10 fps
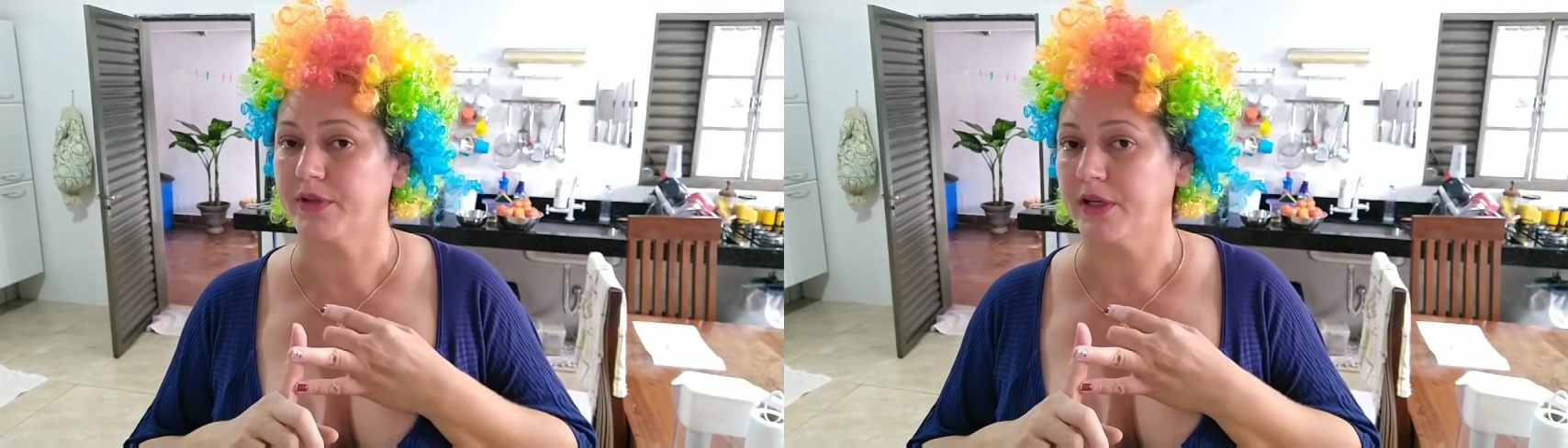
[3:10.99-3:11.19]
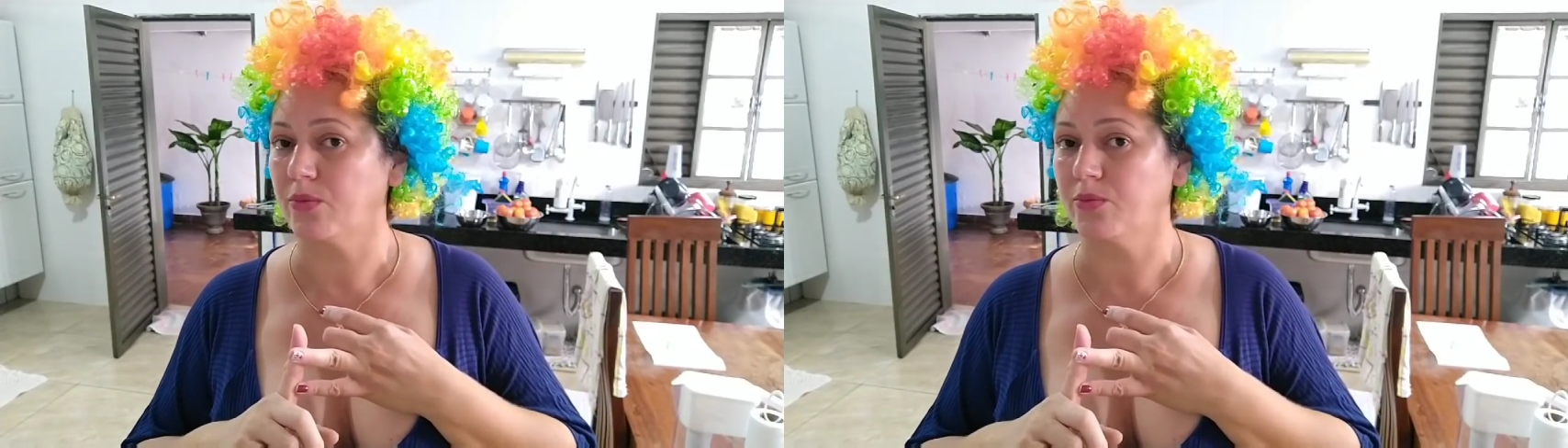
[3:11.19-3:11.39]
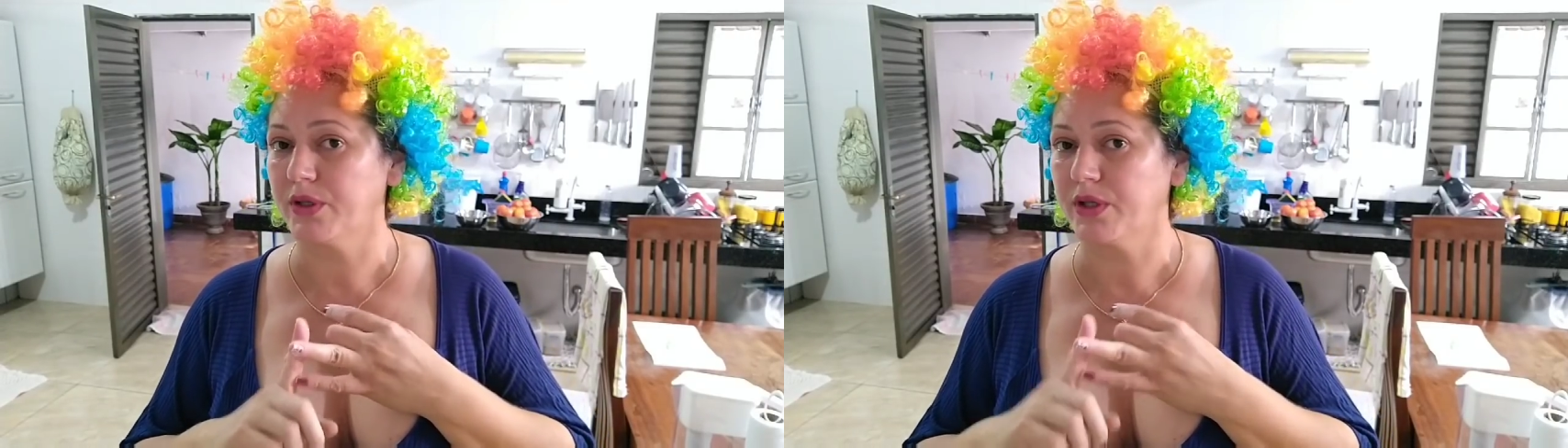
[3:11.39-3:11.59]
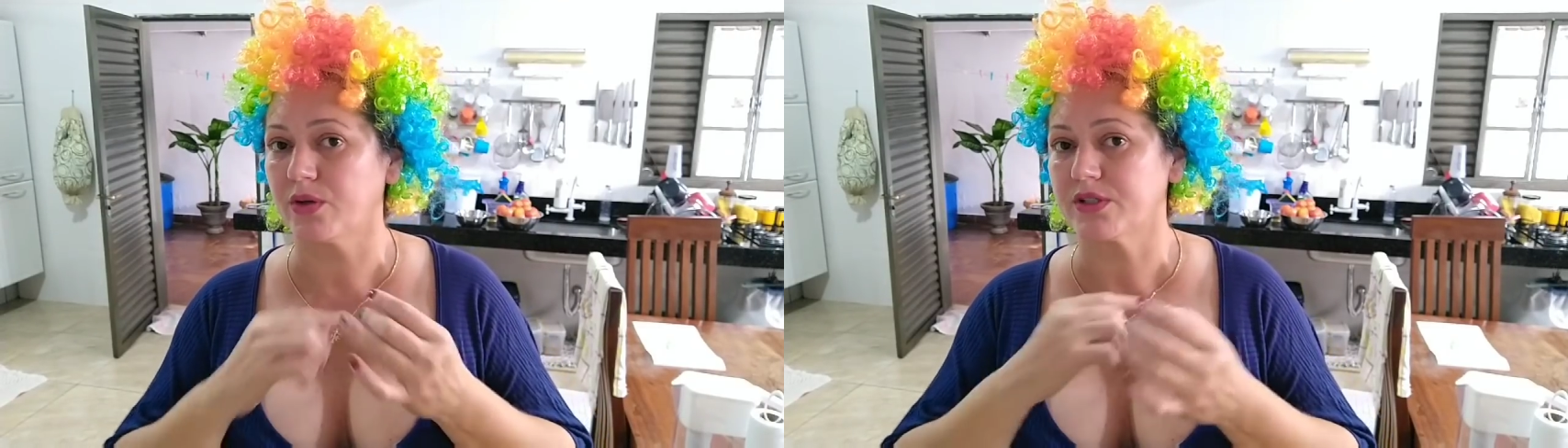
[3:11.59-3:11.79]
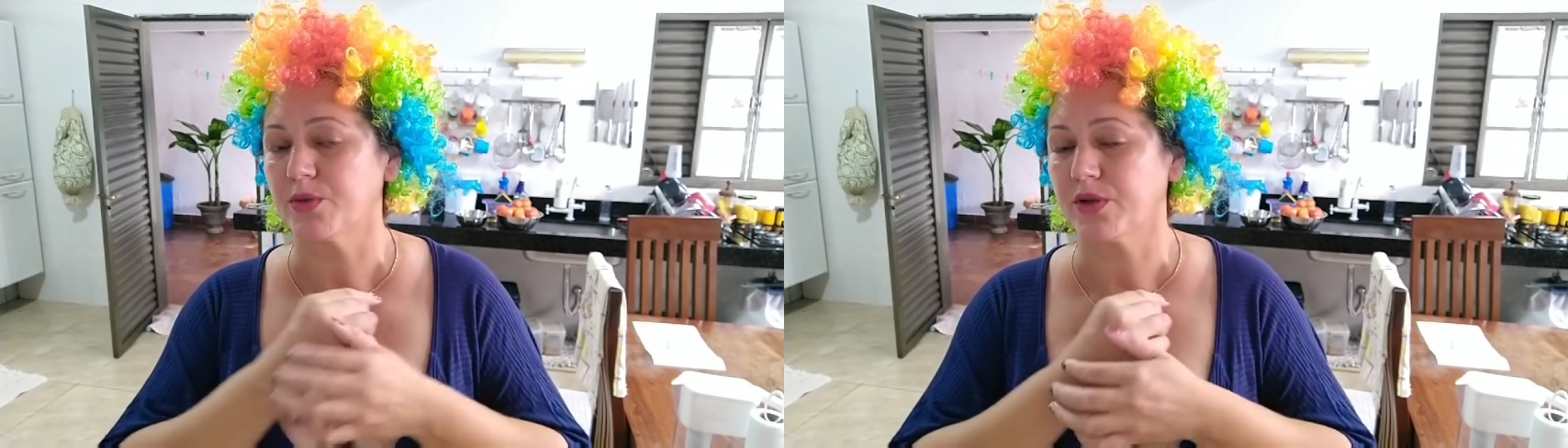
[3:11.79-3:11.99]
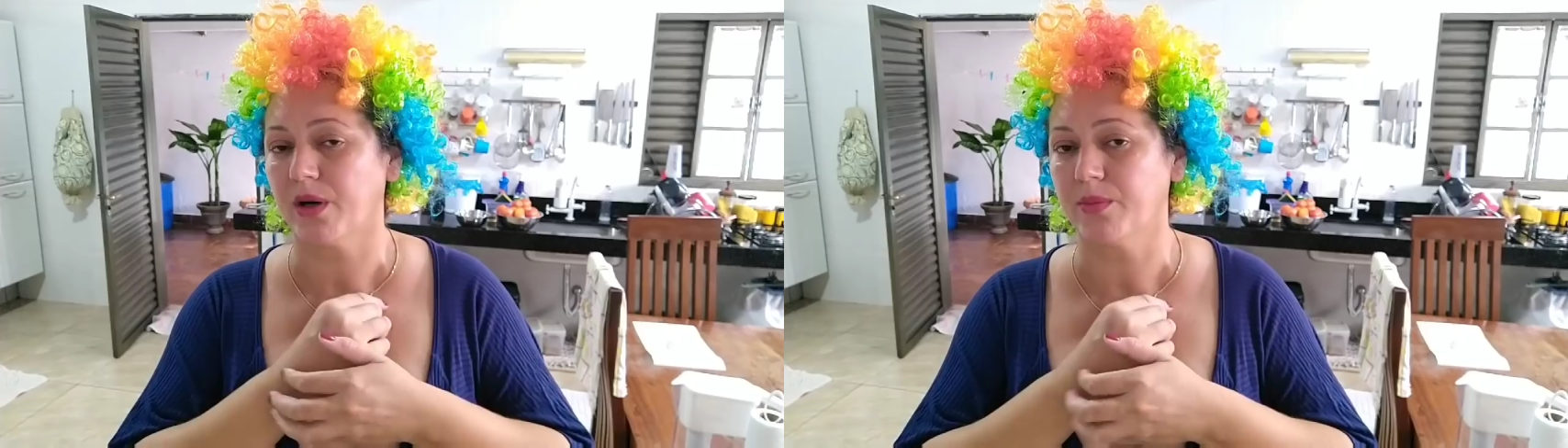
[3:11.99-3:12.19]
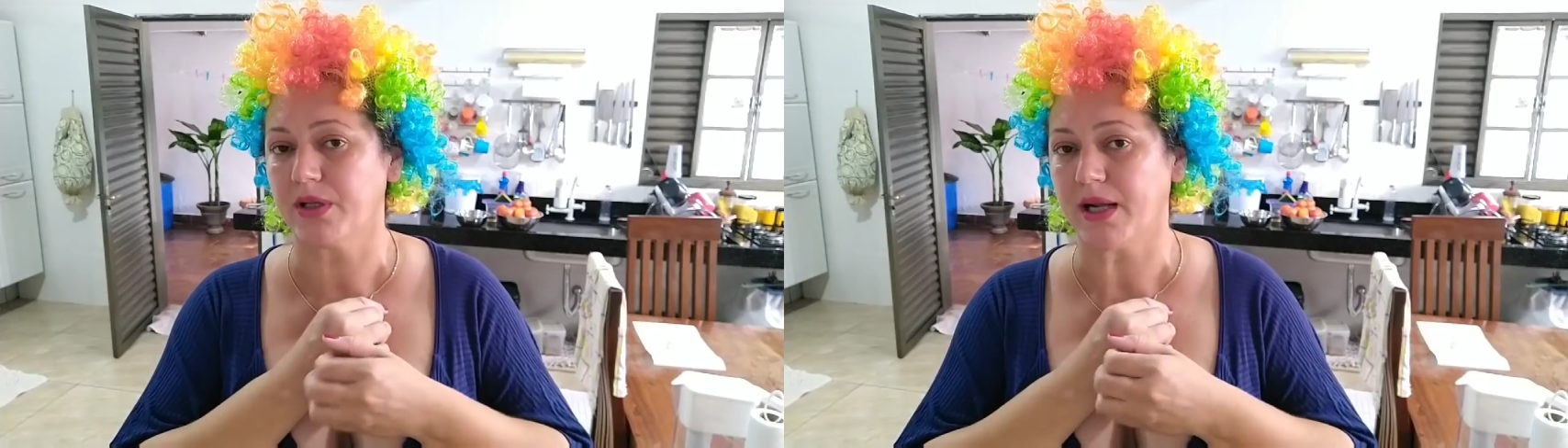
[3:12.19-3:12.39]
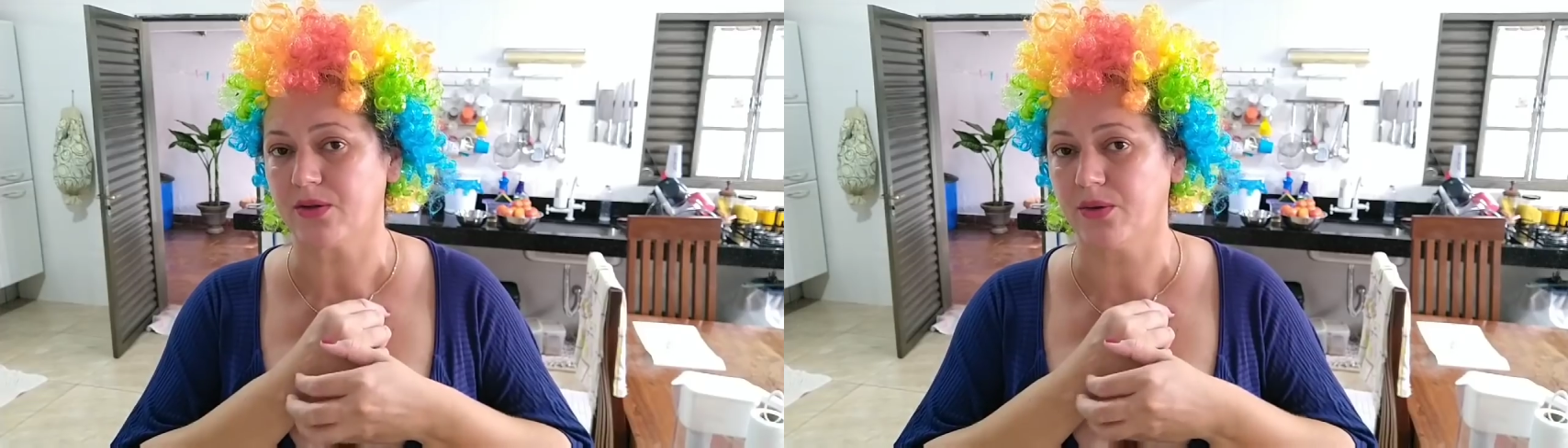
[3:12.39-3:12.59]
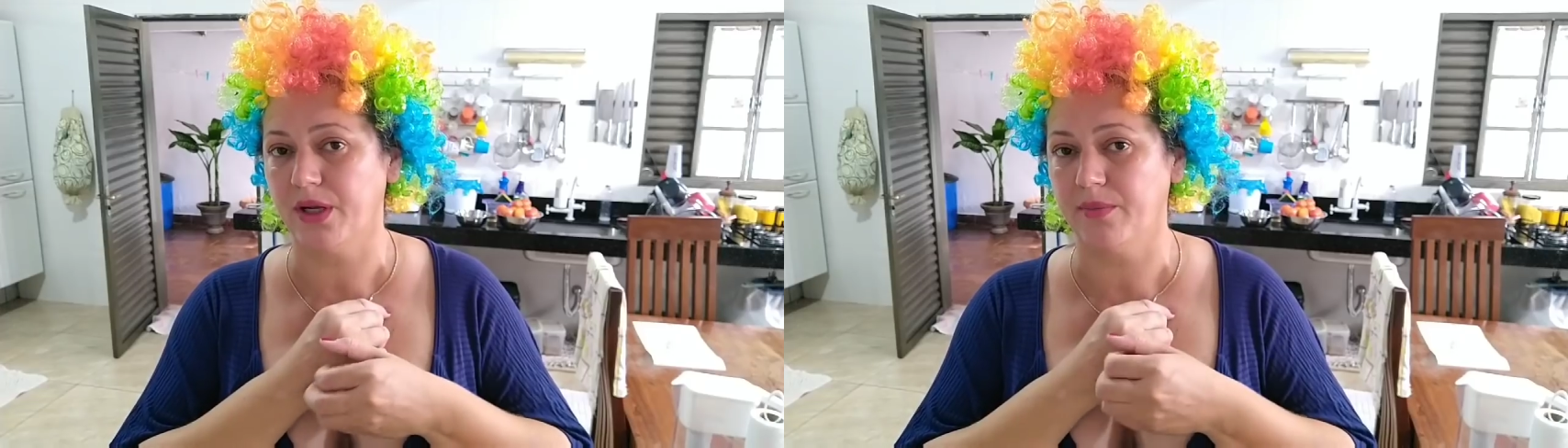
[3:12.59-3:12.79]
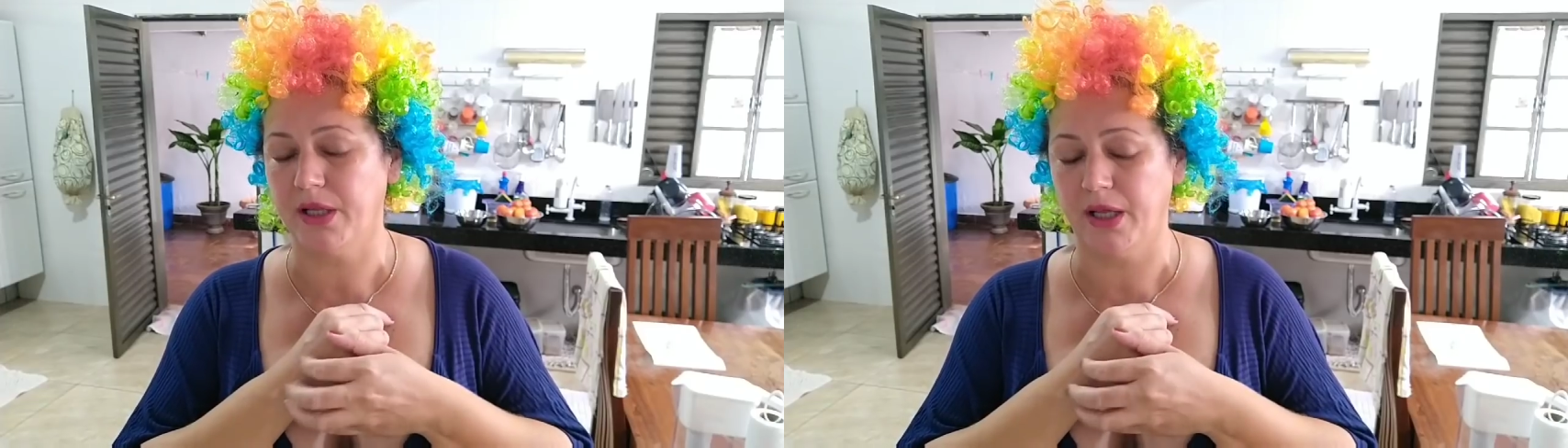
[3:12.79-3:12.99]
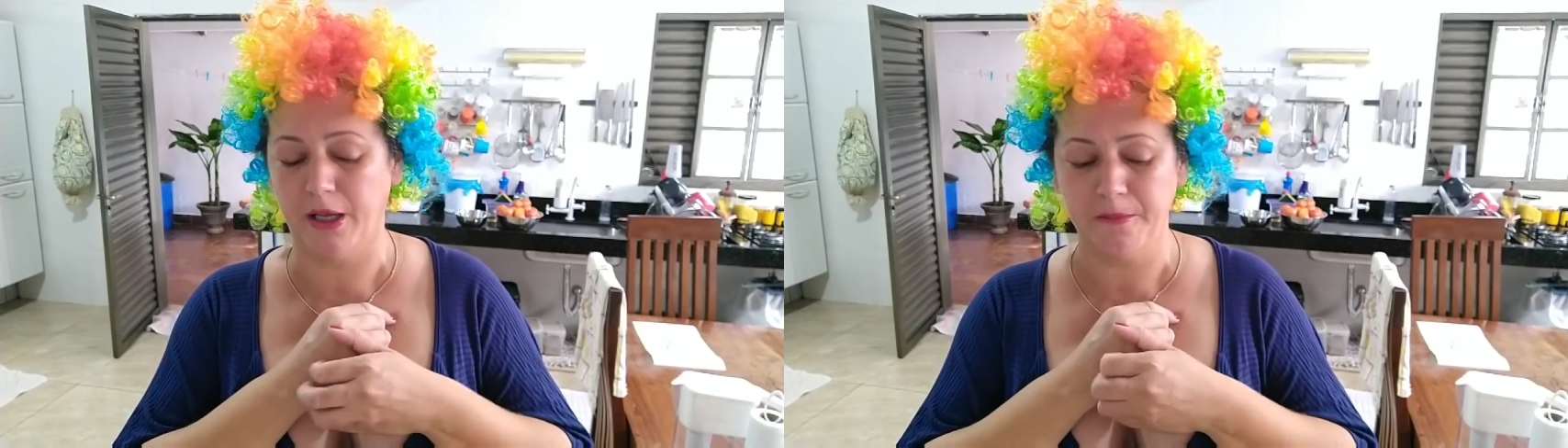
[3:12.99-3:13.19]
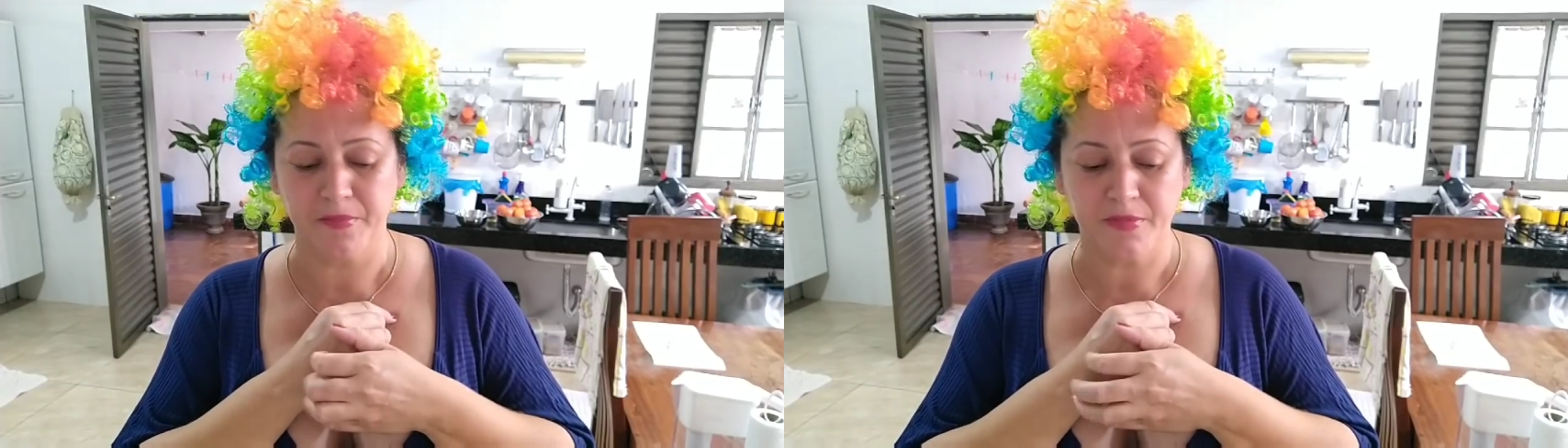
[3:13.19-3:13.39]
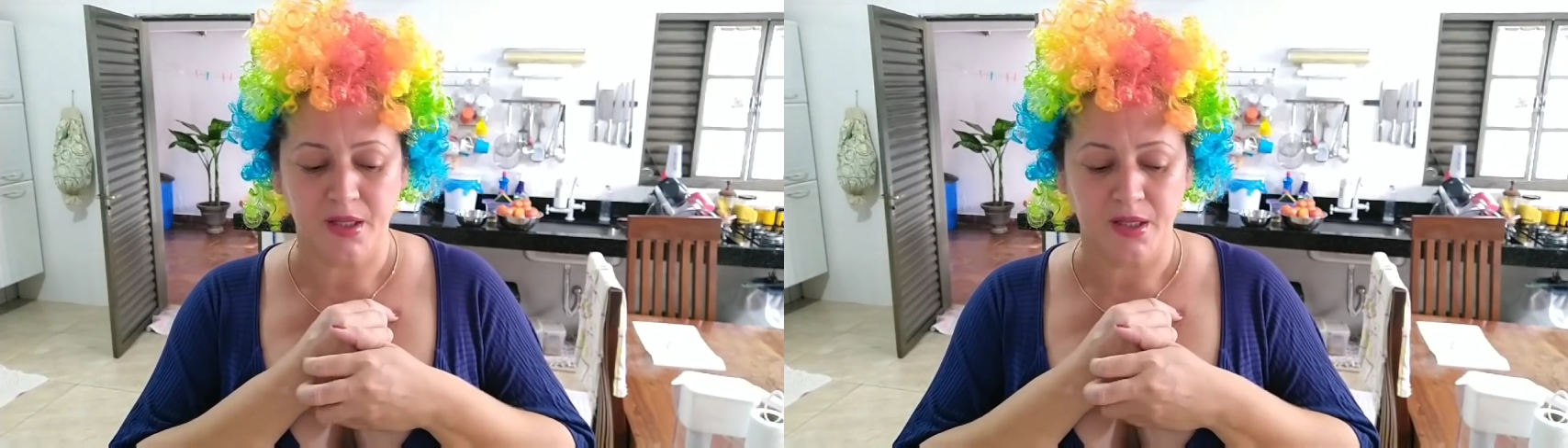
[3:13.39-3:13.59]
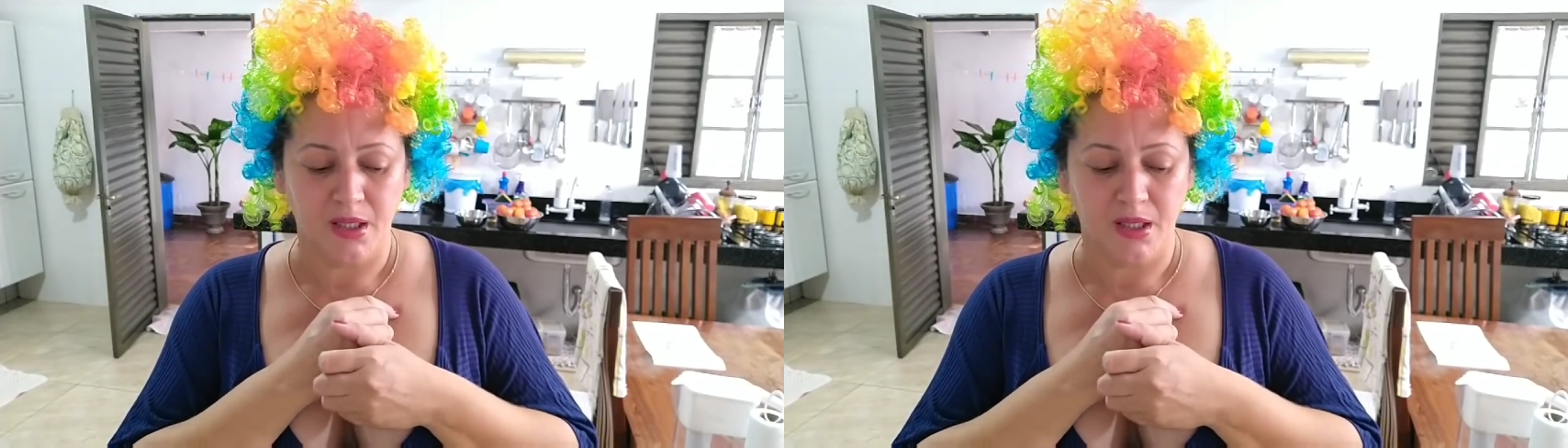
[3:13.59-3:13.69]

tem muita coisa, muito carboidrato que eu eliminei.